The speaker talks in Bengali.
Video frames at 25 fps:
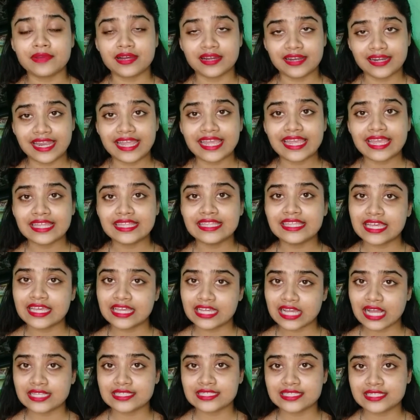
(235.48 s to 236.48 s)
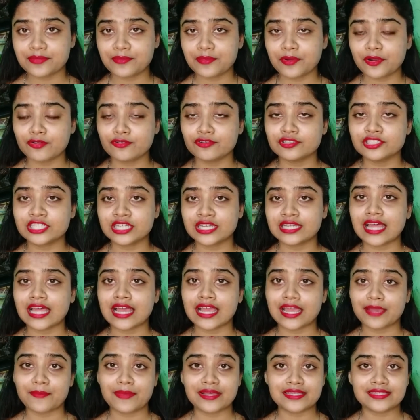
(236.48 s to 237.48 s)
রেখে দিয়ে আসতে পারো সে
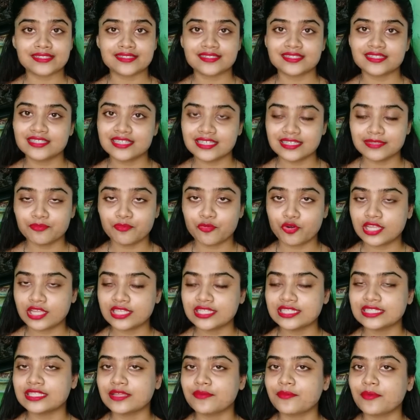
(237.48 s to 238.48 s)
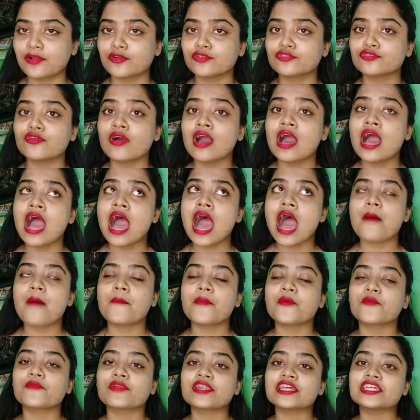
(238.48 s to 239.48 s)
তাকে মেসেজে দিন বলে দিতে পারো তো
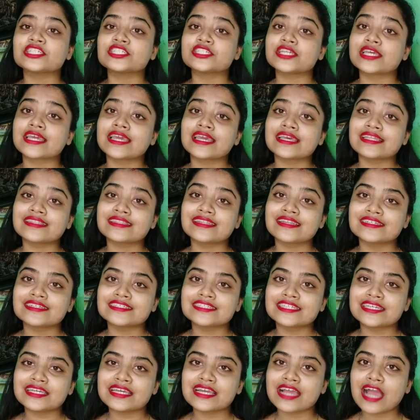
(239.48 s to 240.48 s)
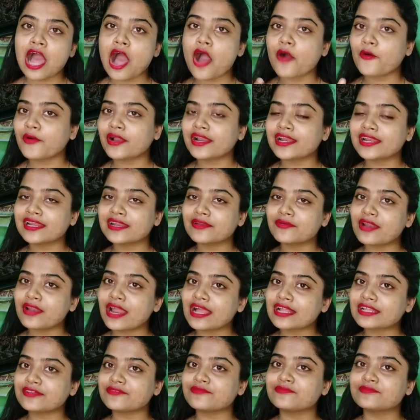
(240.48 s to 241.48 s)
আমার মনে হয় সেক্ষেত্রে সেই খাওয়ারের
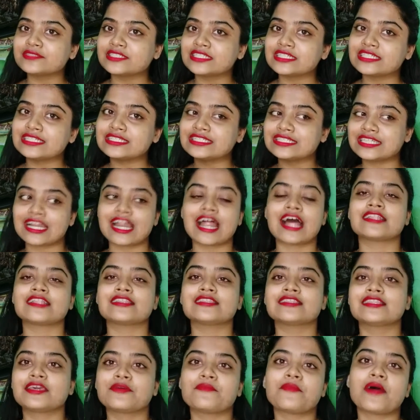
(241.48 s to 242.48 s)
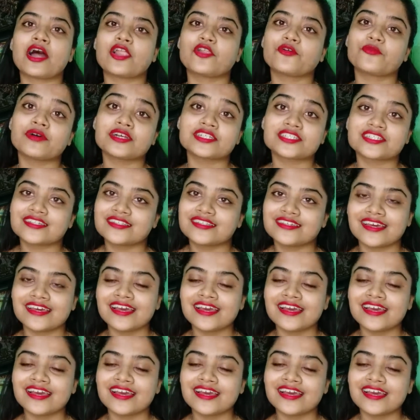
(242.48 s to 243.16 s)
একটা যে নিজের হাত দিয়ে ভালোবাসা দিয়ে